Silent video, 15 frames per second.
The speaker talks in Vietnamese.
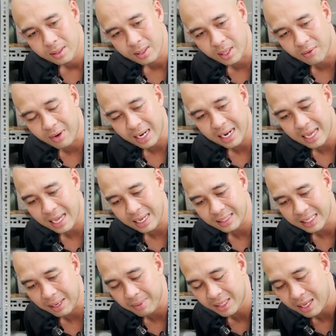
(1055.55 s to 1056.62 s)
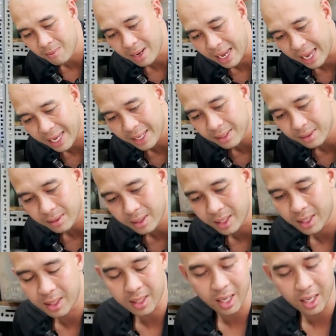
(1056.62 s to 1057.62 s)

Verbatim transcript: chứ không phải là xài bê tông hãng. Thì